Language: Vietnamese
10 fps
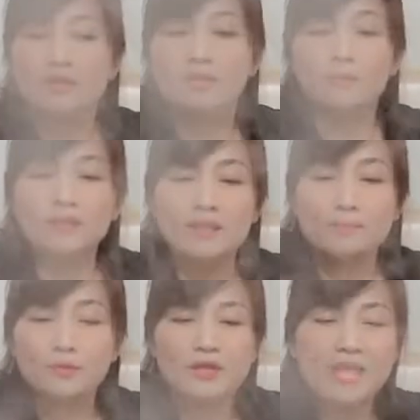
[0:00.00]
Miếng nấm
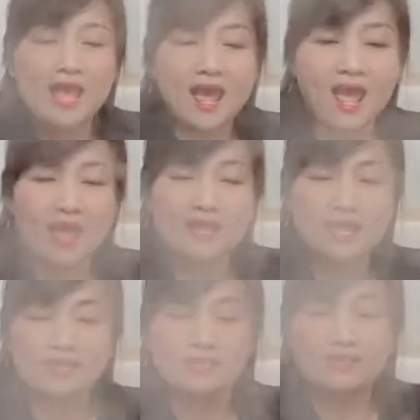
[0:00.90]
đùi gà nè
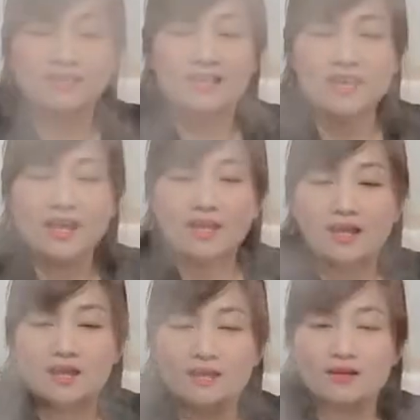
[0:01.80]

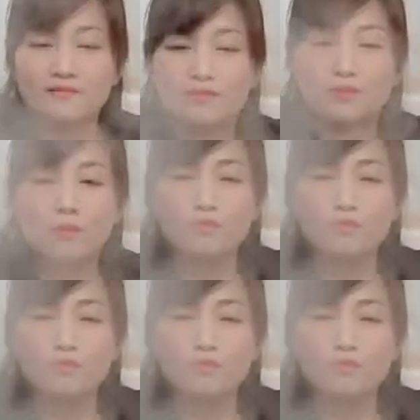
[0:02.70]
Review đủ